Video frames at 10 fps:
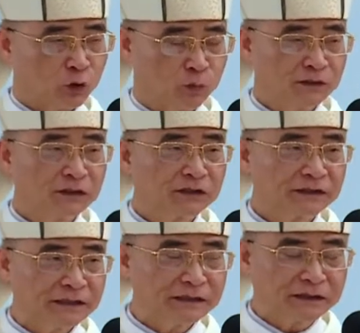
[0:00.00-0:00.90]
cũng như
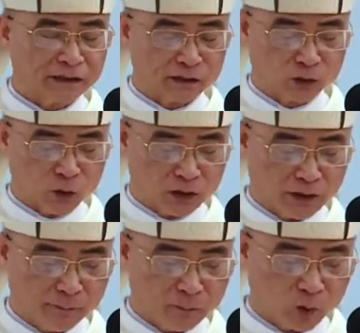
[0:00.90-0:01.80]
tinh thần của
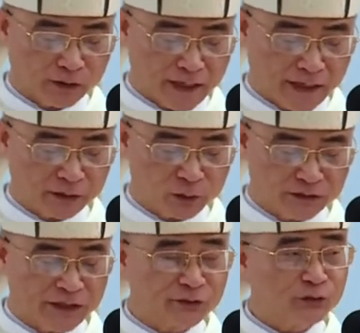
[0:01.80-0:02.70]
người môn đệ
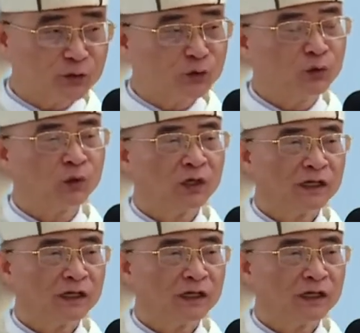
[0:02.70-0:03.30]
Chúa Giêsu